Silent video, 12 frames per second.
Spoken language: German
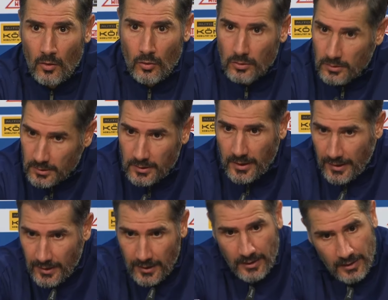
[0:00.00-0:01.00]
Und
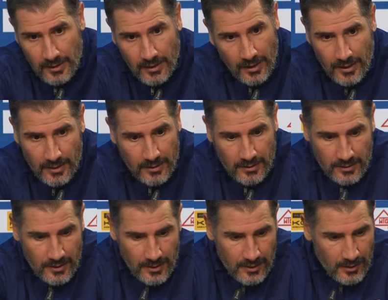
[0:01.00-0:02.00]
generell einer,
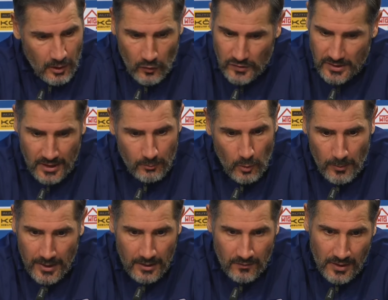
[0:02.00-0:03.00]
der auf seinen
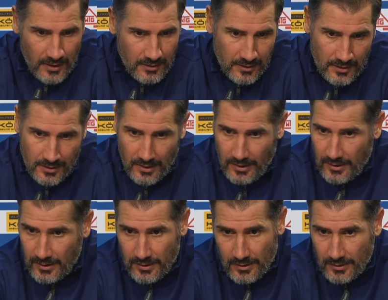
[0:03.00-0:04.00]
Moment wartet,
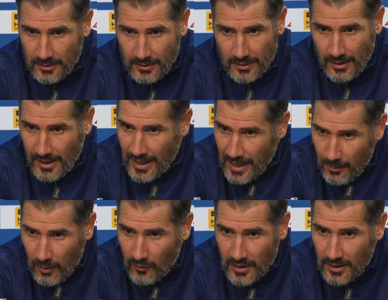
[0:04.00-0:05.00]
der
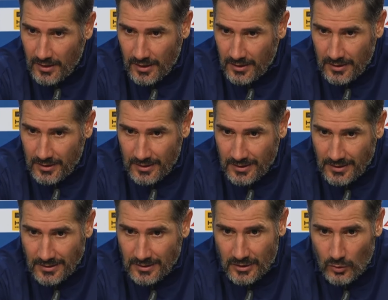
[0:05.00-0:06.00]
immer wieder dann in
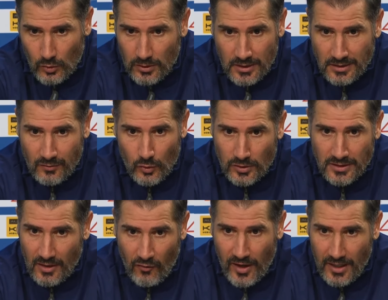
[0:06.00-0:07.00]
diesen Zonen ist, wo es
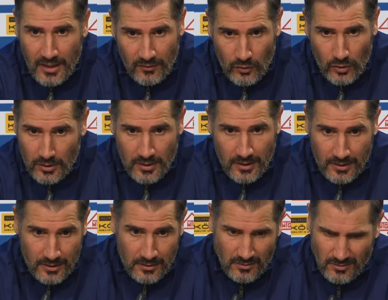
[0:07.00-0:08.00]
gefährlich wird,
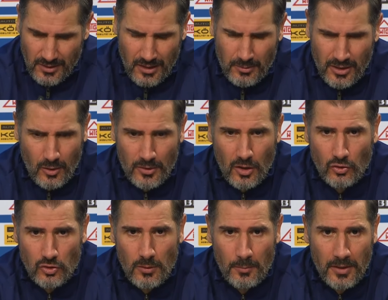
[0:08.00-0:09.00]
der, habe ich glaube ich auch
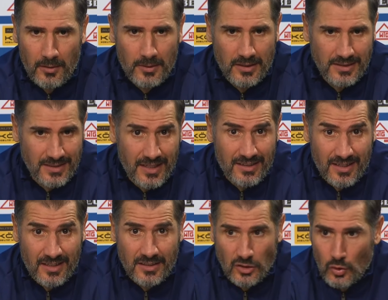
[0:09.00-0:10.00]
schon mal ein paar Mal gesagt,
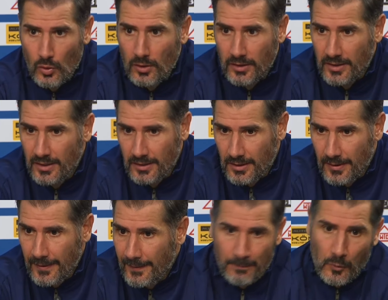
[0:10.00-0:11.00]
der das Tor riecht
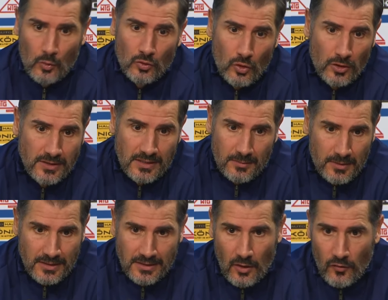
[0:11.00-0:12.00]
und trotzdem
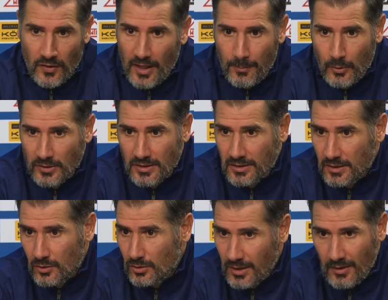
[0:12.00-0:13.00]
ist auf der
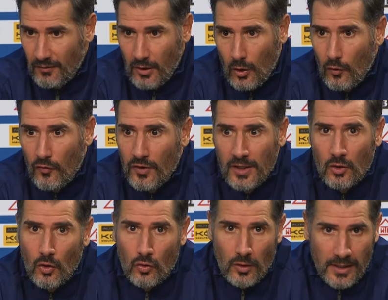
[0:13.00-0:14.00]
Position einfach auch viel
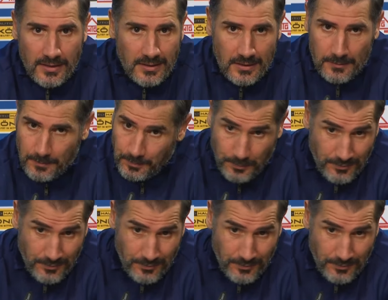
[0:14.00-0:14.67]
Konkurrenz.